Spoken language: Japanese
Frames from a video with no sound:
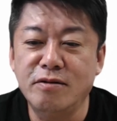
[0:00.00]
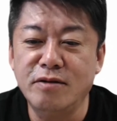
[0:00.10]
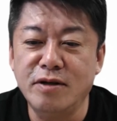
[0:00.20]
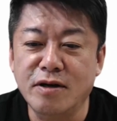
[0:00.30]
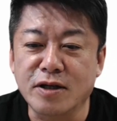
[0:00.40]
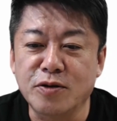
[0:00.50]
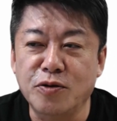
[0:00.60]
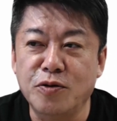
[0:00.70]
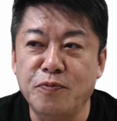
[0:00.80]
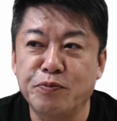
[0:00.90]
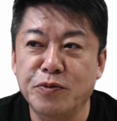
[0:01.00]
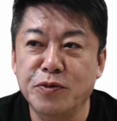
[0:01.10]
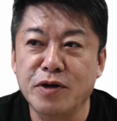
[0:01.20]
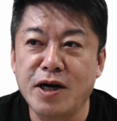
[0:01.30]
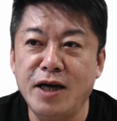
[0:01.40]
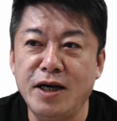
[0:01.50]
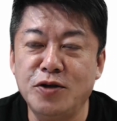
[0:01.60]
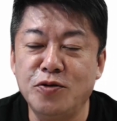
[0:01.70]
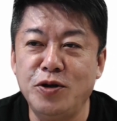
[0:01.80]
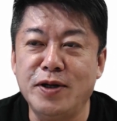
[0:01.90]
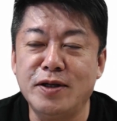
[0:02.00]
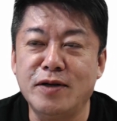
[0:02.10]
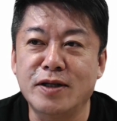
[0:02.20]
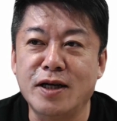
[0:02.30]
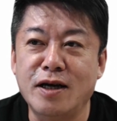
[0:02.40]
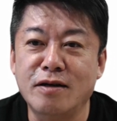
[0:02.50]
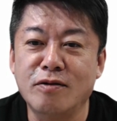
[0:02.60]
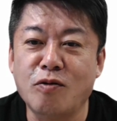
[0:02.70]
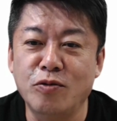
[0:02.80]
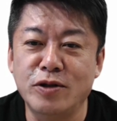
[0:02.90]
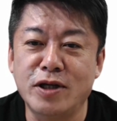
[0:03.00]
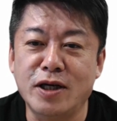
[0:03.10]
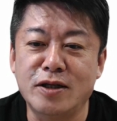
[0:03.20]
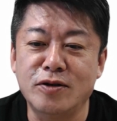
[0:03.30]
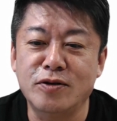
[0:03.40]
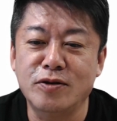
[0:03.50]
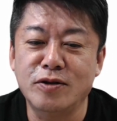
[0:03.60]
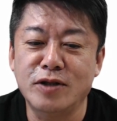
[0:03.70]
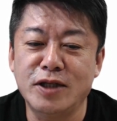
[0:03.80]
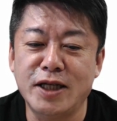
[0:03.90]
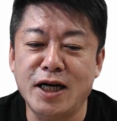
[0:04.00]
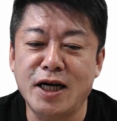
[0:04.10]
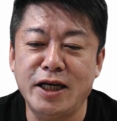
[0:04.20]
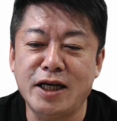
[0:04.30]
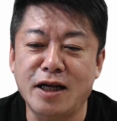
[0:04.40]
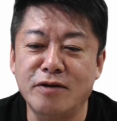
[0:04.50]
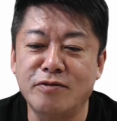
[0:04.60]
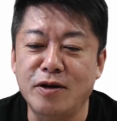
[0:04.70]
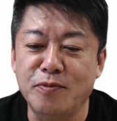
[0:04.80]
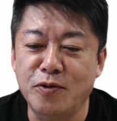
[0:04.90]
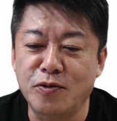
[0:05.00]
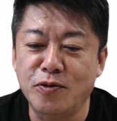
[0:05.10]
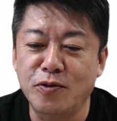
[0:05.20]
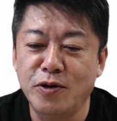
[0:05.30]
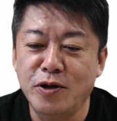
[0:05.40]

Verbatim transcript: なんかその会場にわざわざ混雑しながら行かなくても、